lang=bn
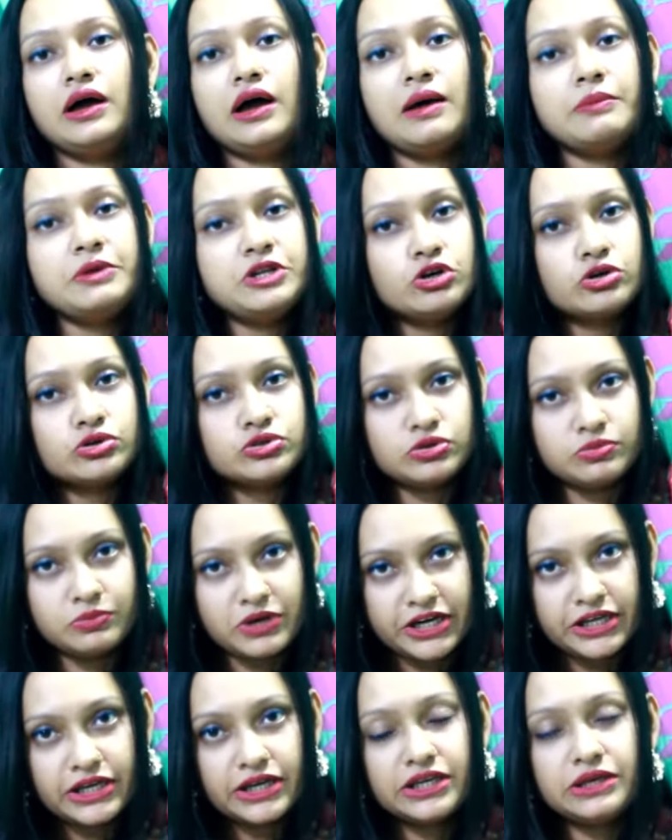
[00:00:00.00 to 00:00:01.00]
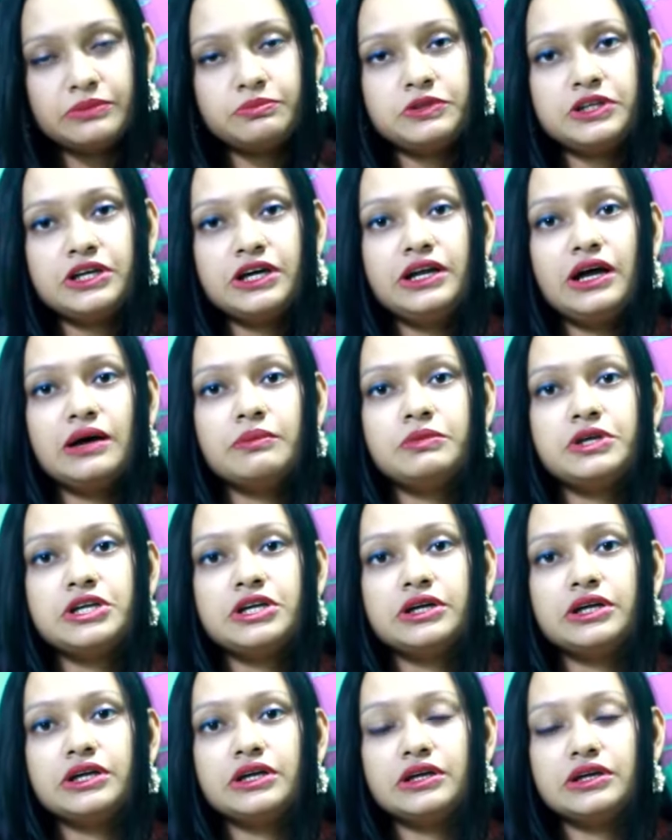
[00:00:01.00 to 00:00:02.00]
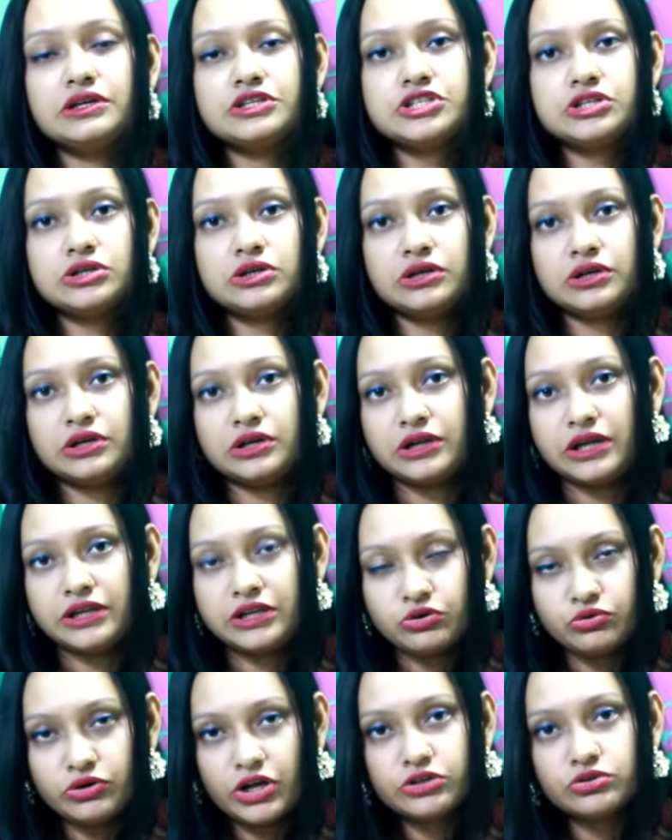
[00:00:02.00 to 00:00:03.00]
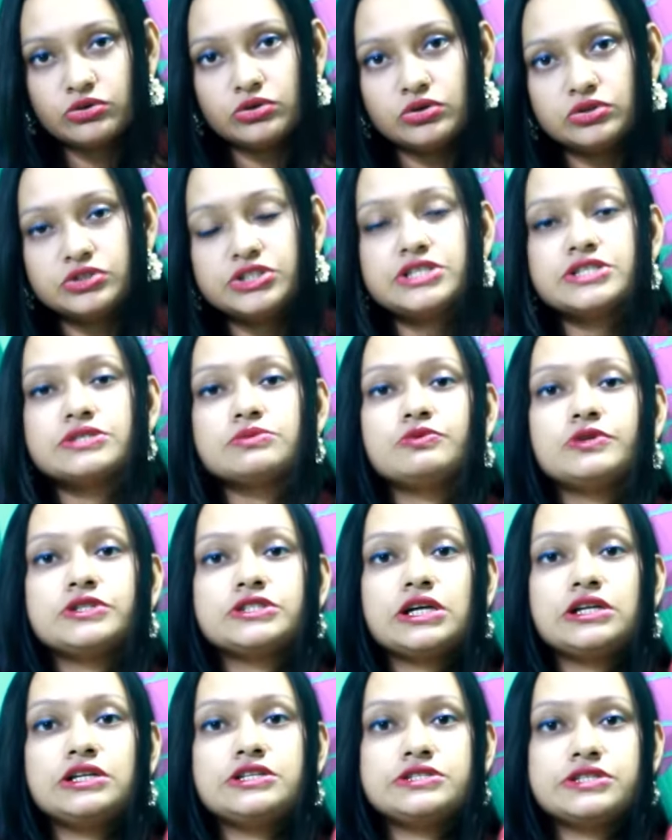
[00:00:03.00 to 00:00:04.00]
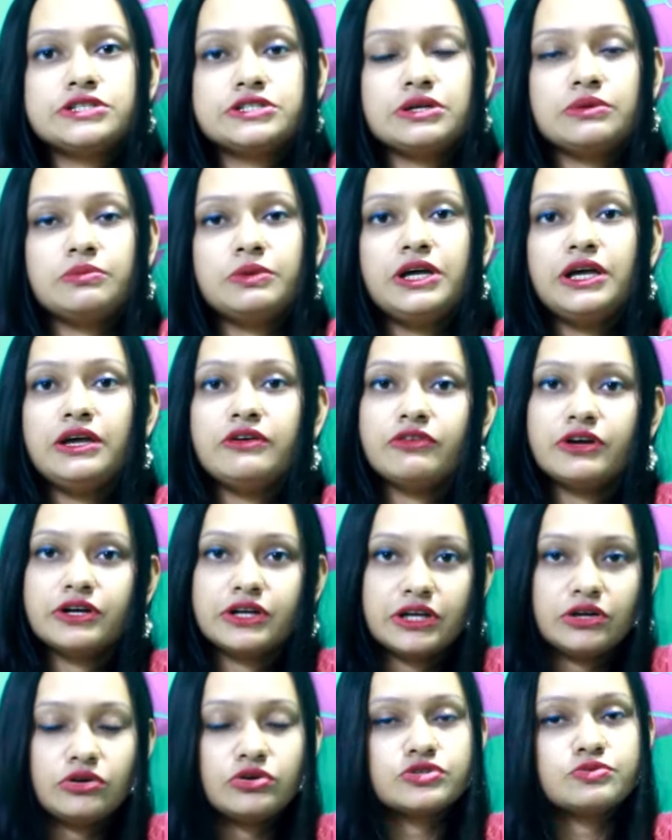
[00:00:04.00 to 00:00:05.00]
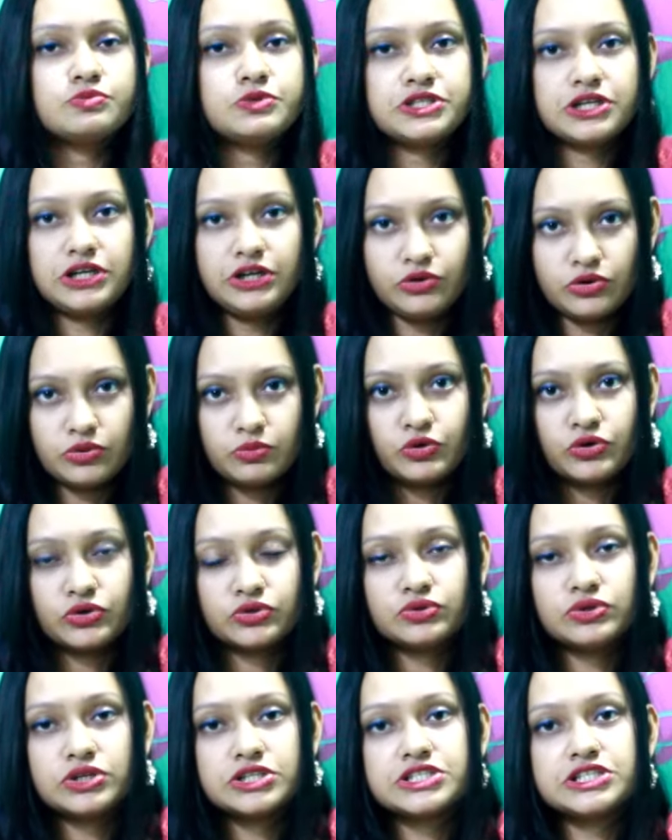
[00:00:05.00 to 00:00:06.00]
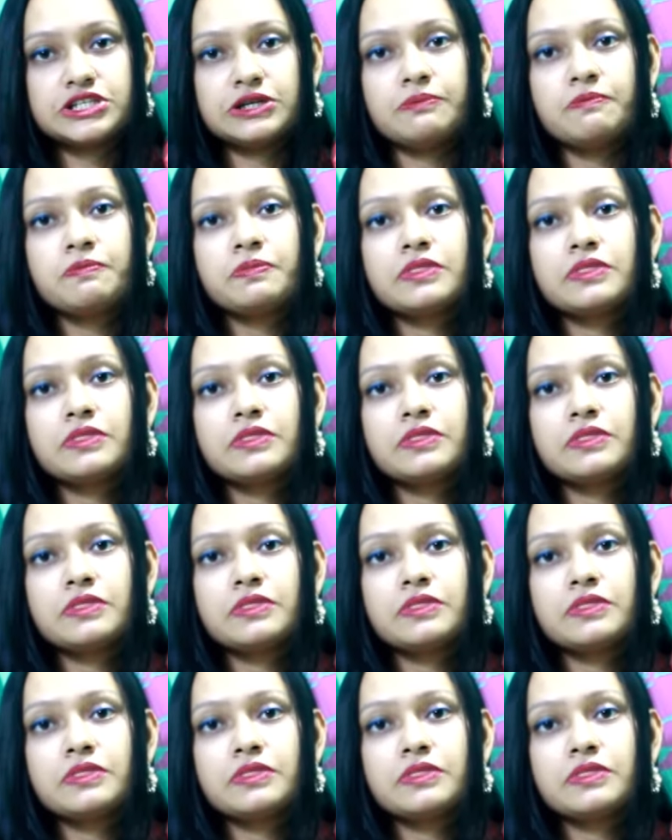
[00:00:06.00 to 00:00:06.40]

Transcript: আমি ডক্টর মারিয়া কিপ্তিয়ার আমি নিউনাটোলজি স্পেশালিস্ট হিসেবে এভার কেয়ার হসপিটালে কর্মরত আছি